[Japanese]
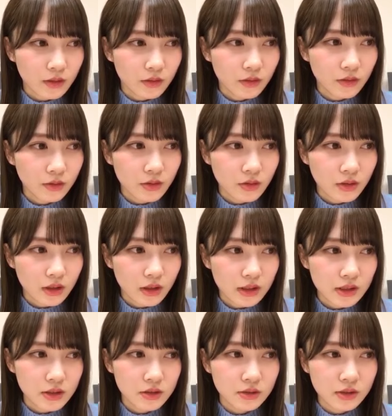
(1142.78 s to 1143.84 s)
あのどこか
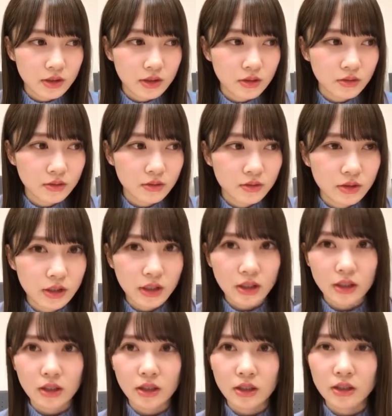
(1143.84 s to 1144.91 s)
一緒にお出
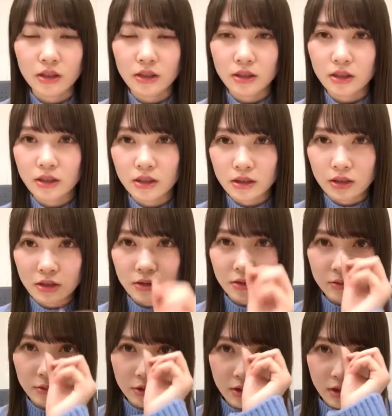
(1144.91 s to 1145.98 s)
かけできたらな
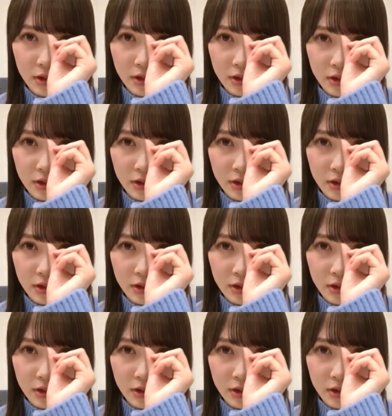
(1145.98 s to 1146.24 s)
と思って、